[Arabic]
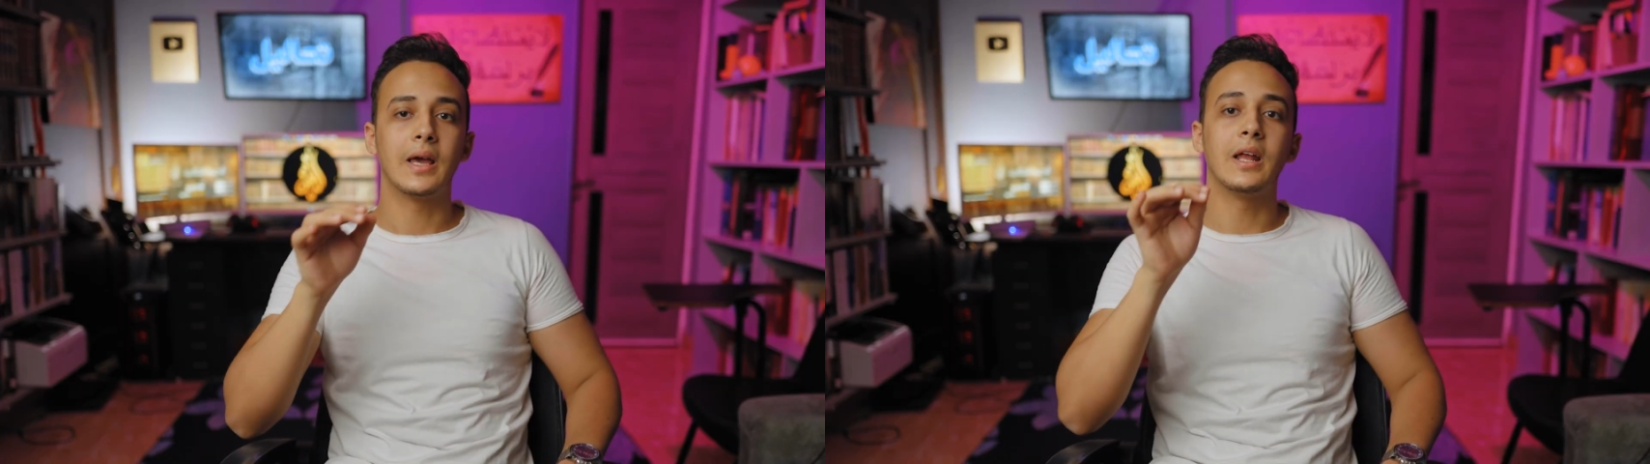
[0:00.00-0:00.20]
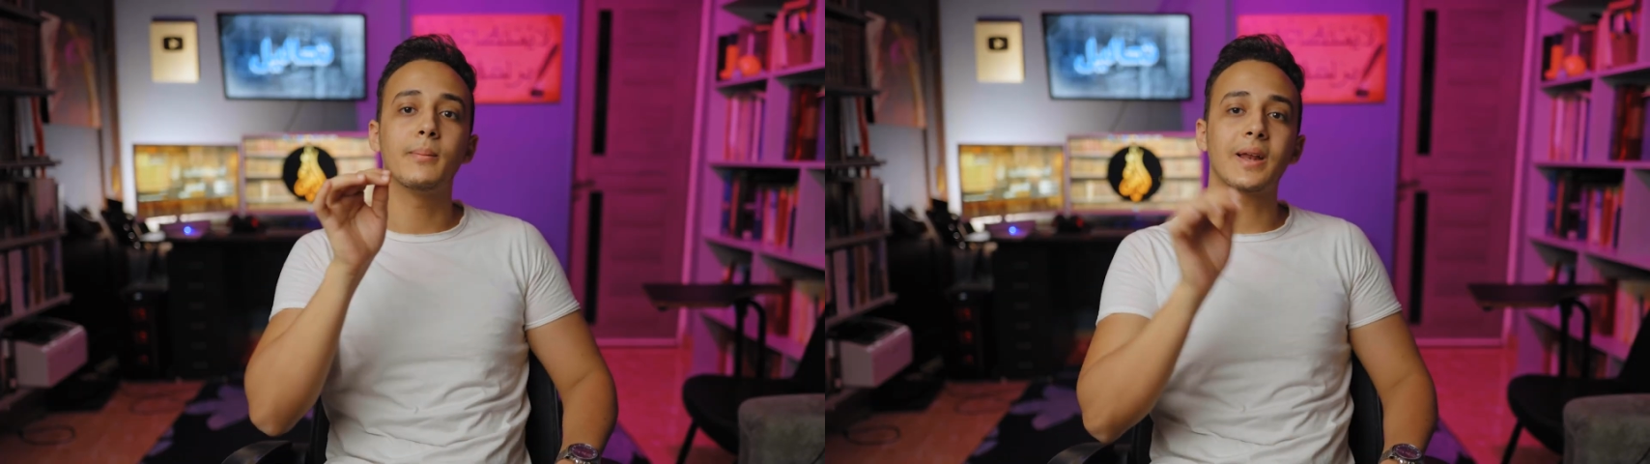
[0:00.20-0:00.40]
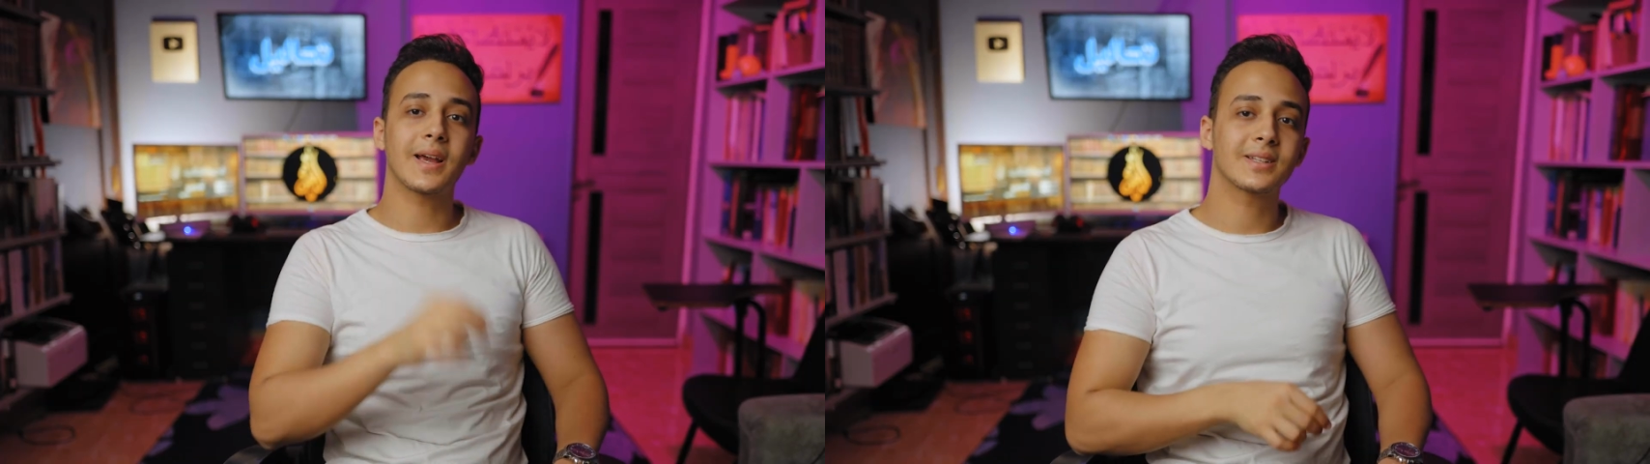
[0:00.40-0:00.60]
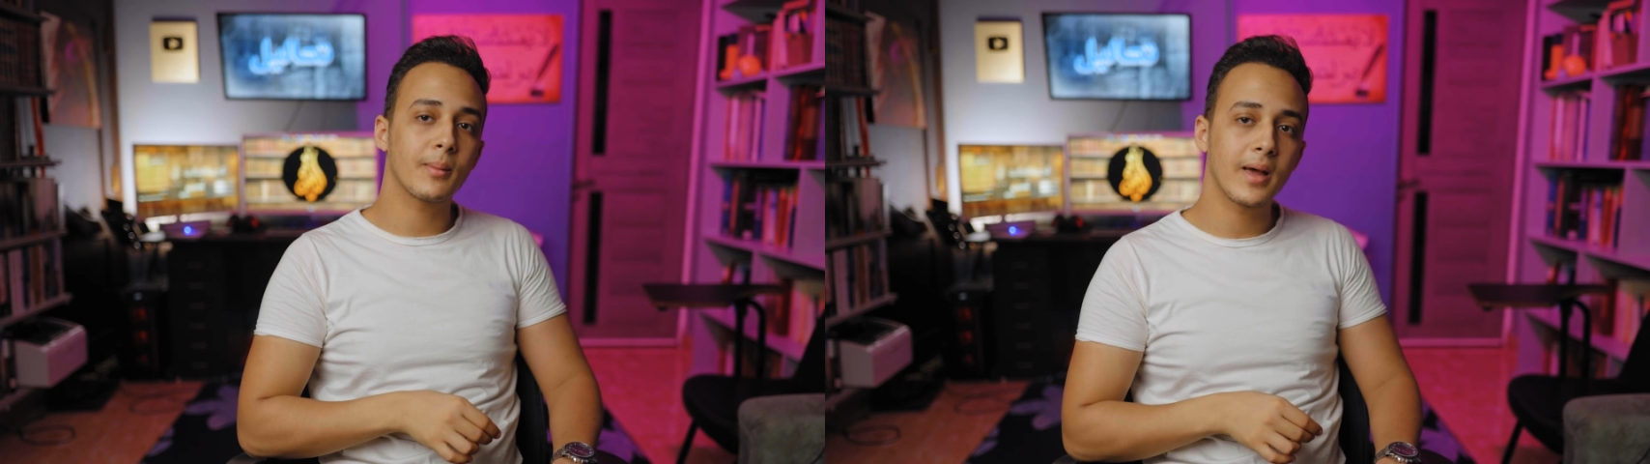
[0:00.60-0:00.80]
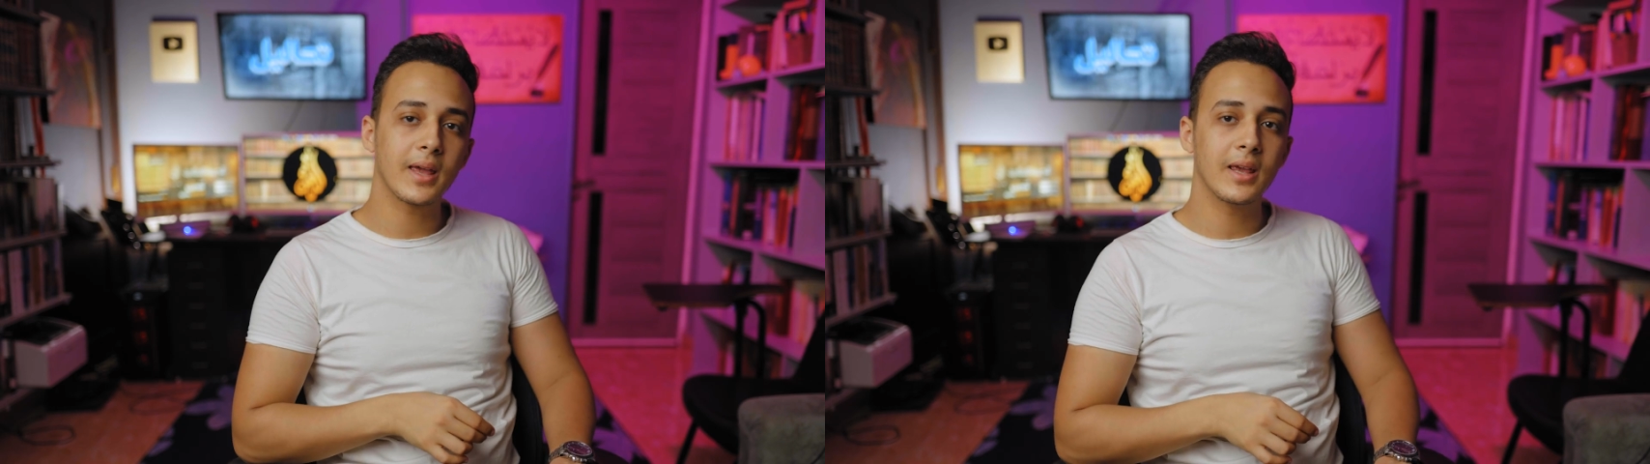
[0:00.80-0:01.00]
المنهج ده
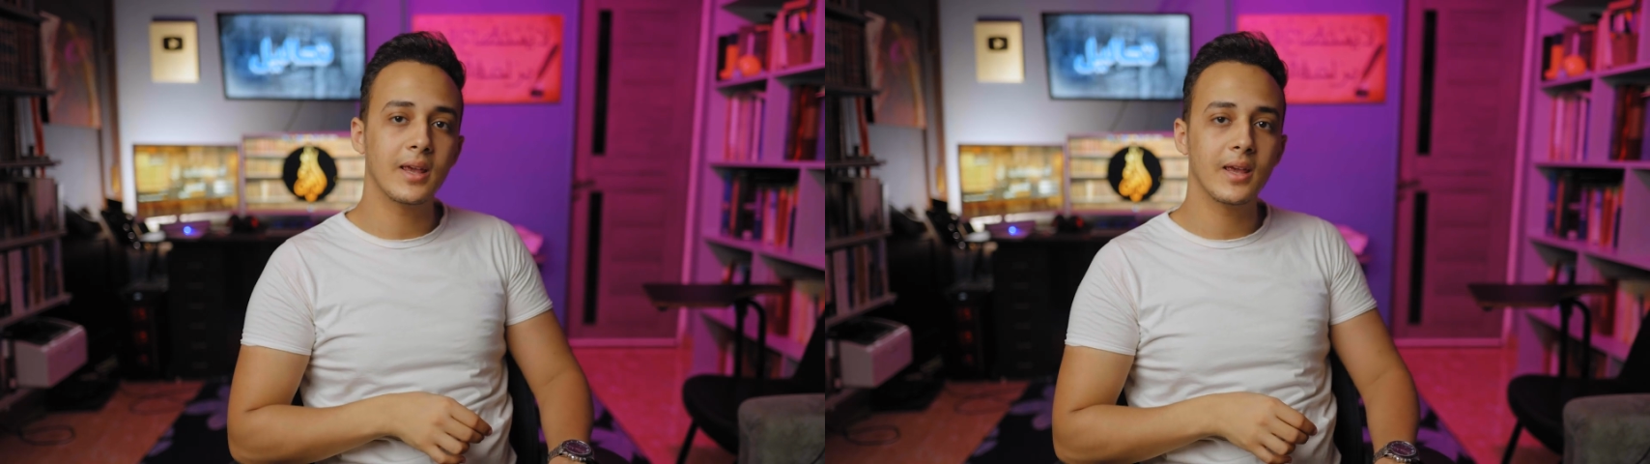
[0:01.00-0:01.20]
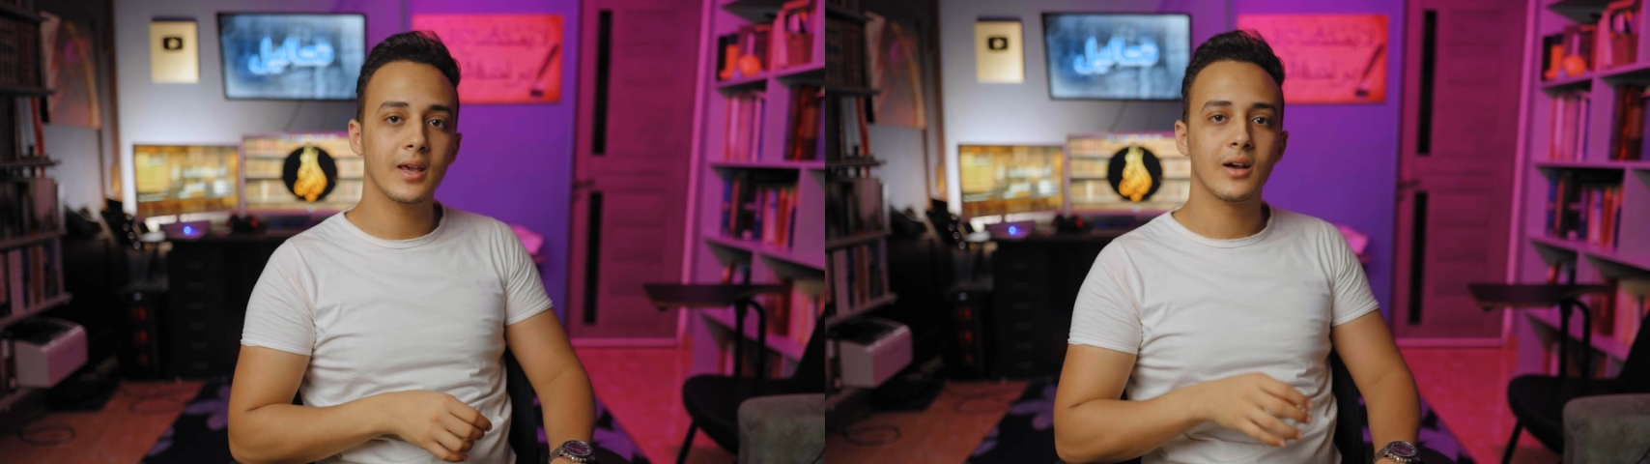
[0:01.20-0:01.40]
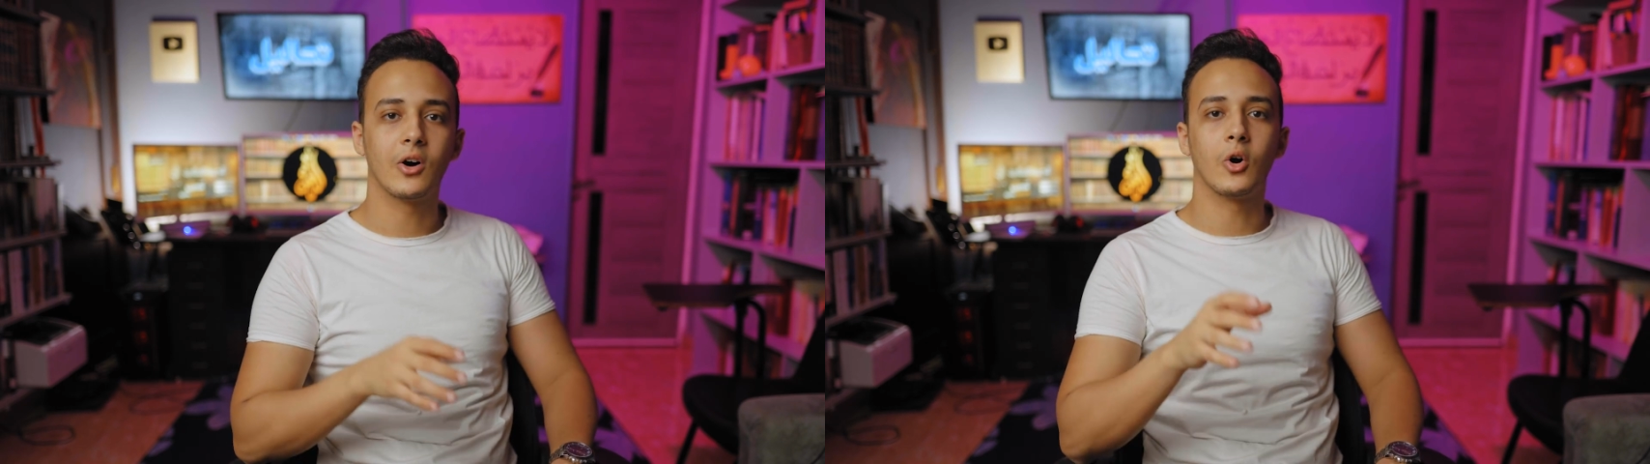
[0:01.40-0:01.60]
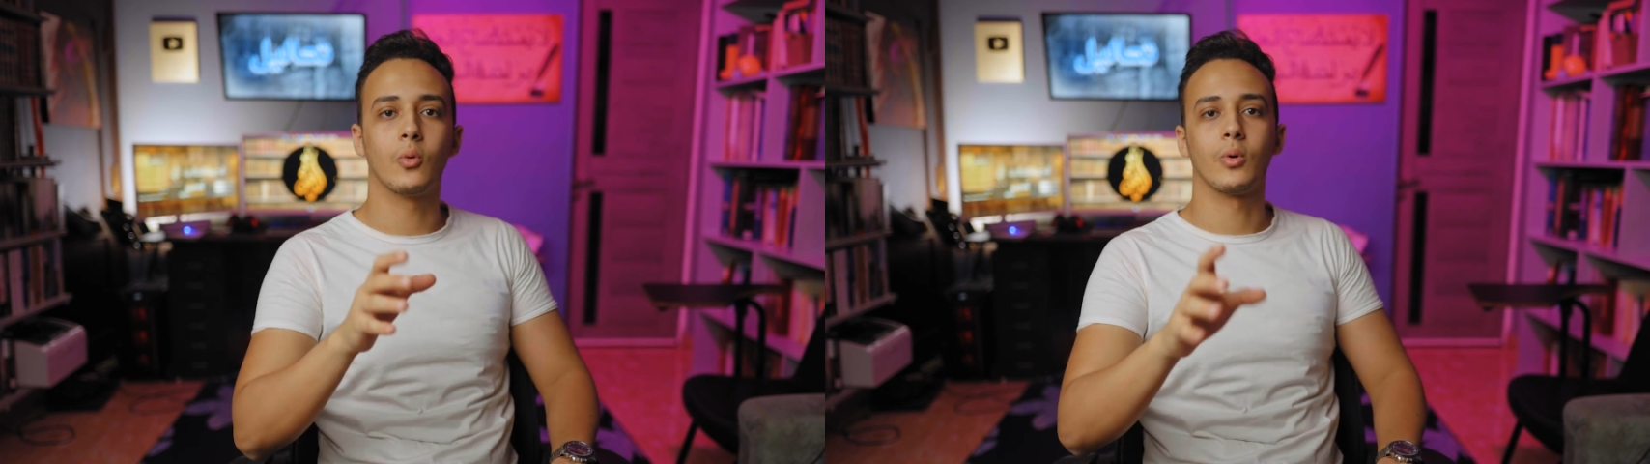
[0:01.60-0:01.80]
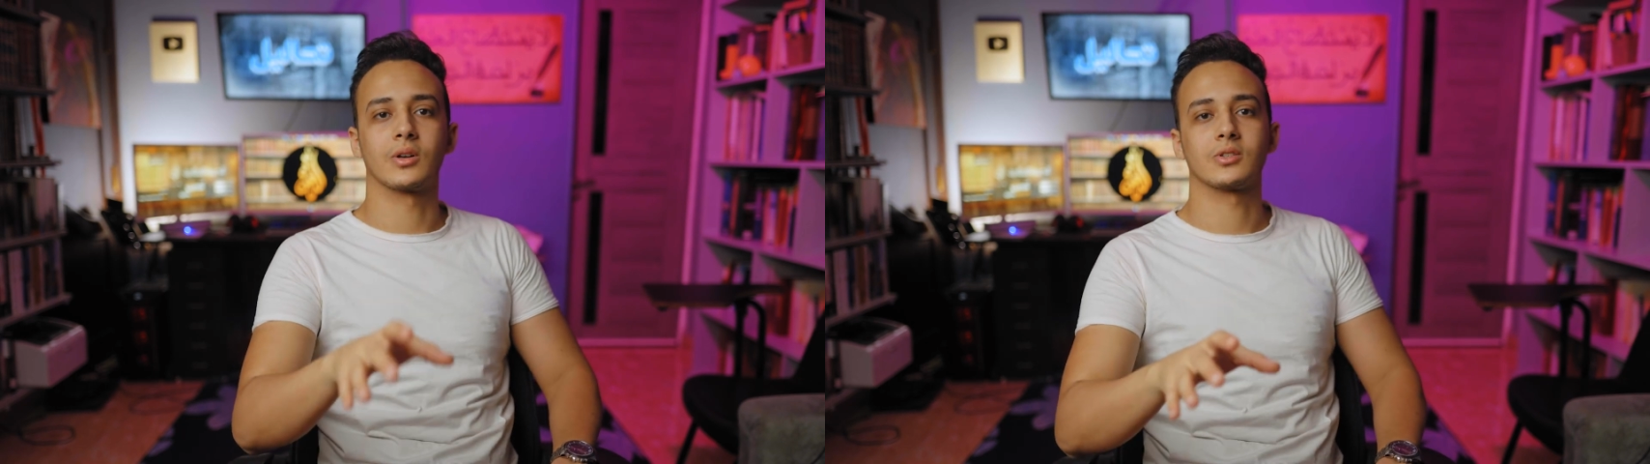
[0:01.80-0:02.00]
بقى ايه
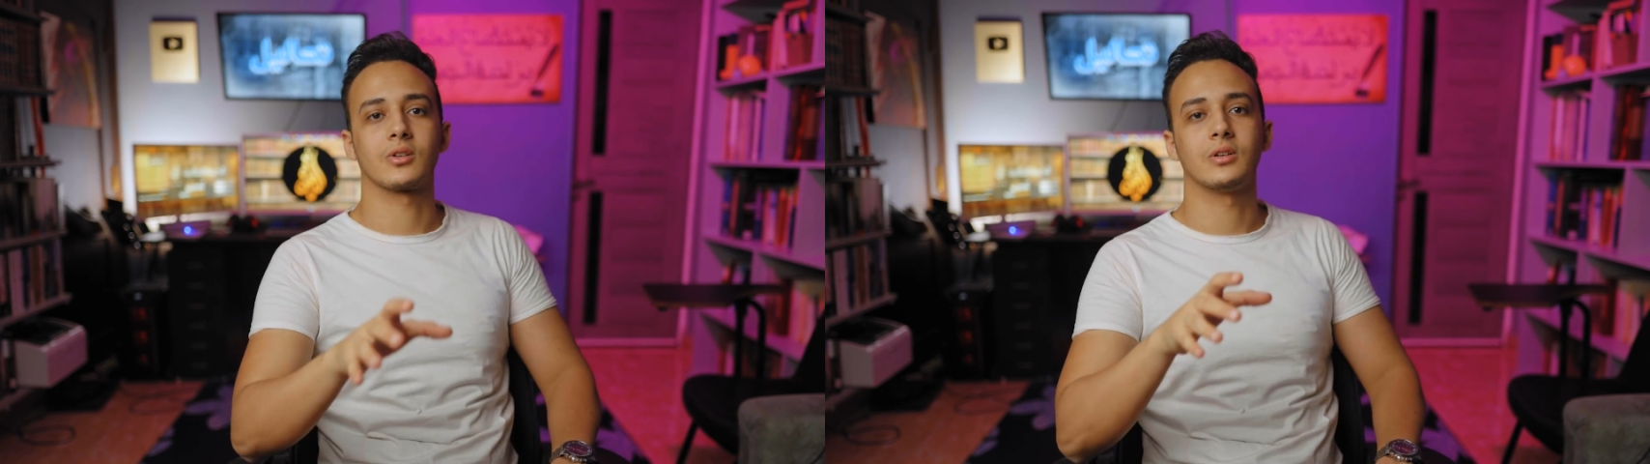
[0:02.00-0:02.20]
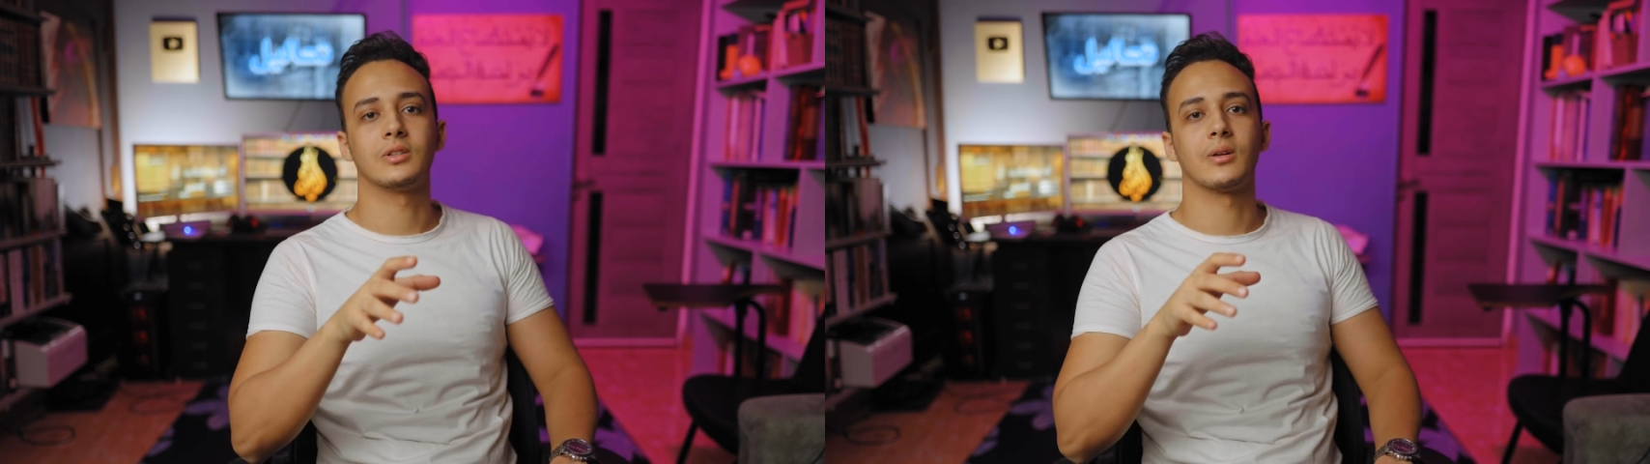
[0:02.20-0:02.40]
هو نظريه